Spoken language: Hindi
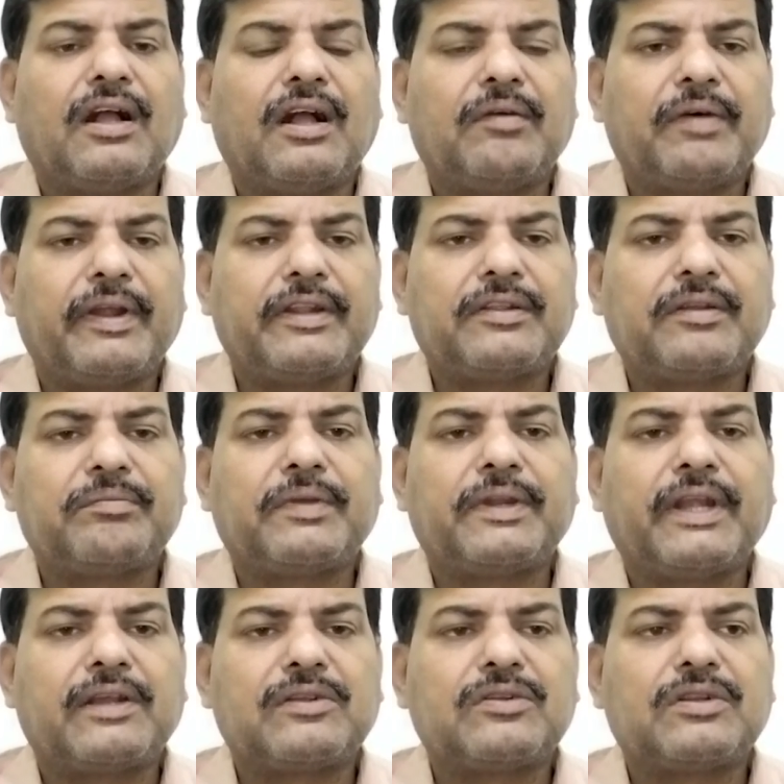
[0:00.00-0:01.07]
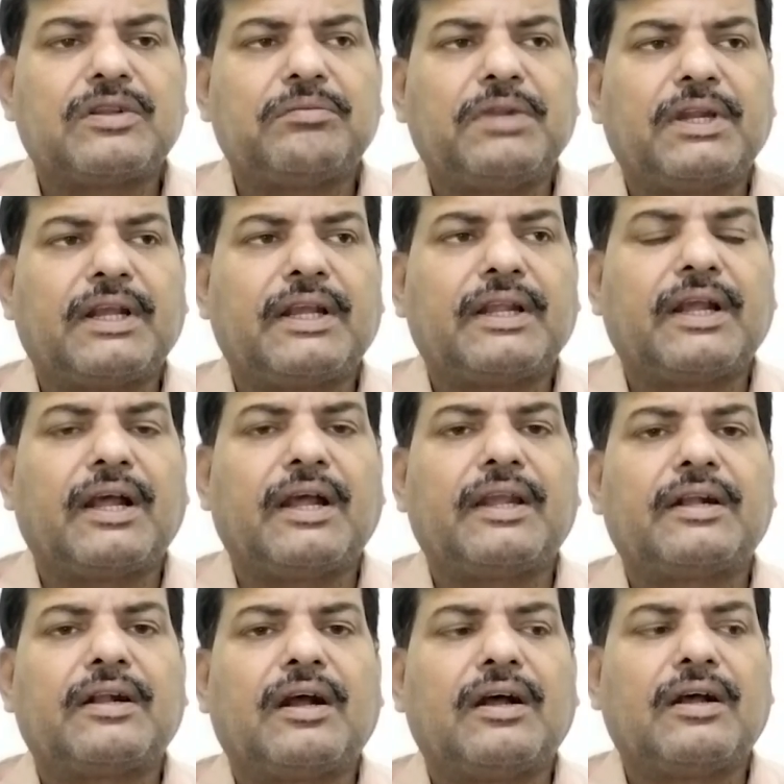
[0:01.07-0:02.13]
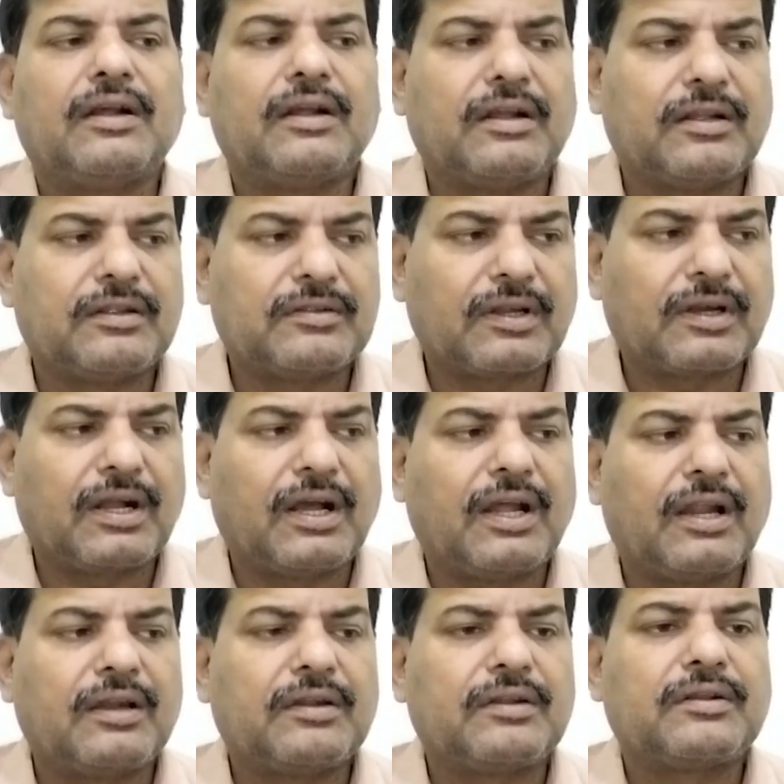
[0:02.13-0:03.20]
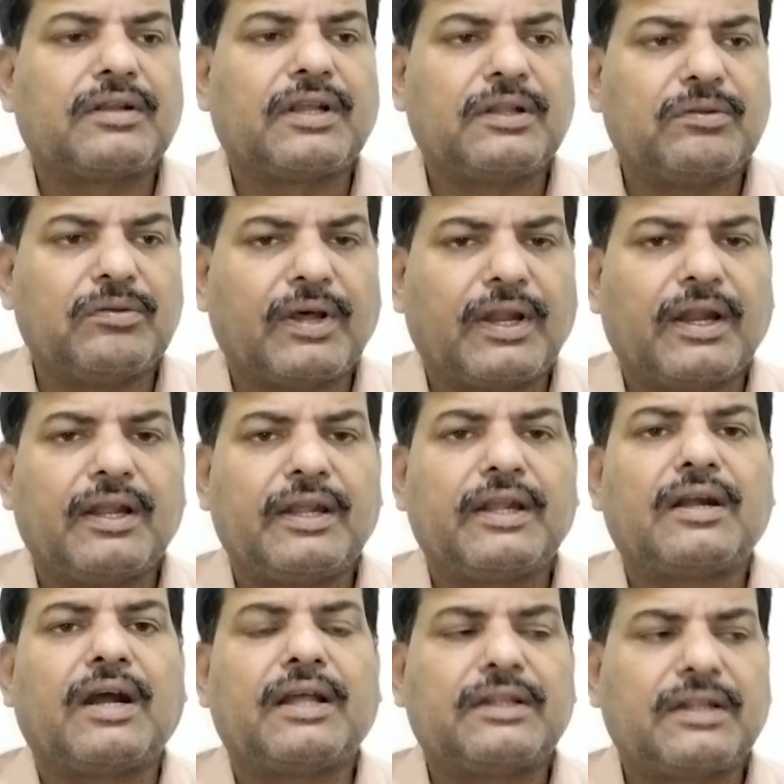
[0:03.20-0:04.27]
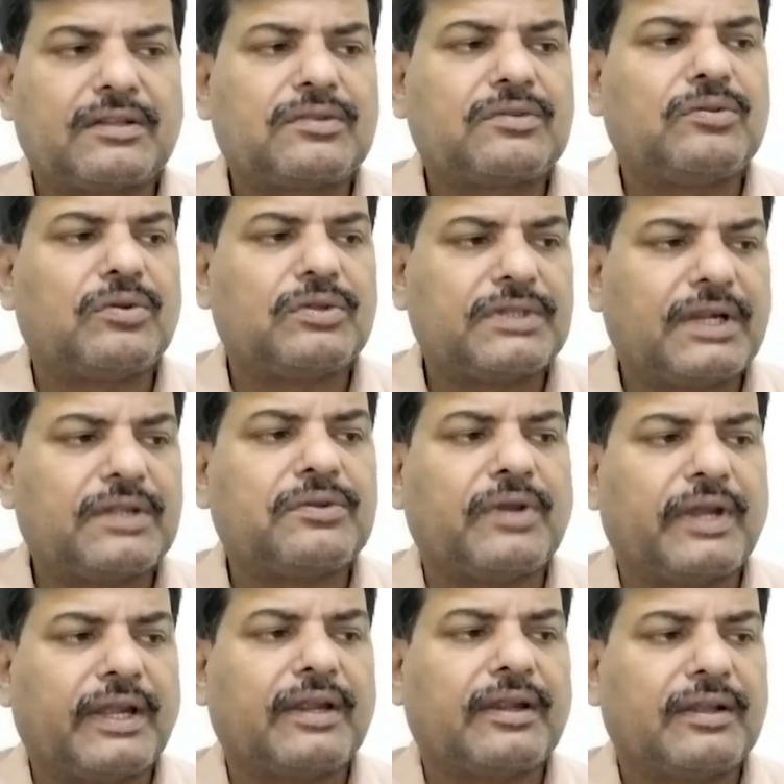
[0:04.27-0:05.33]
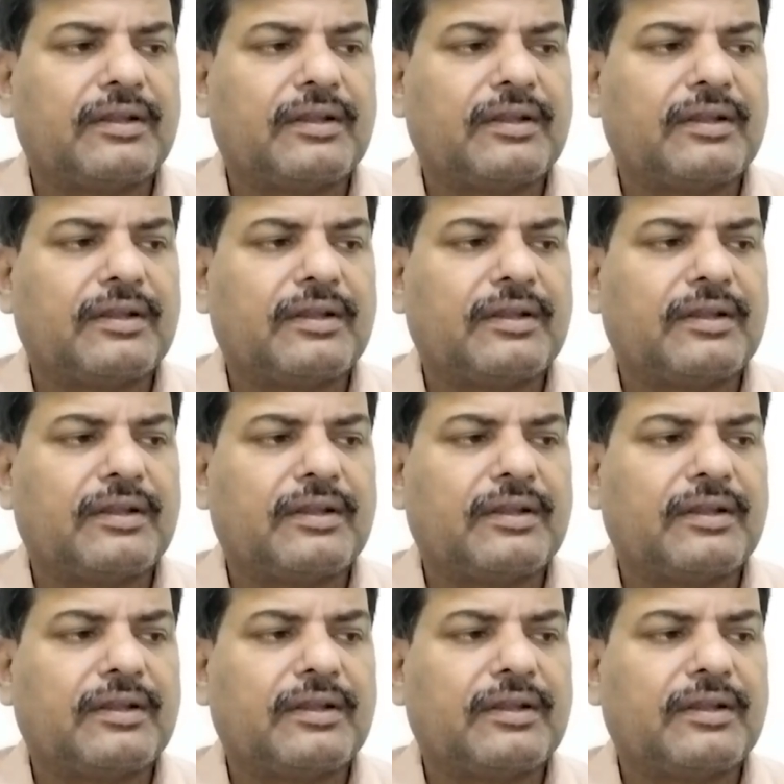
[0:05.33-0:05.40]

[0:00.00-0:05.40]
हमारे सब प्रयासों से मिलकर यहाँ एक आ, सरकार के द्वारा एक आदर्श योजना जो है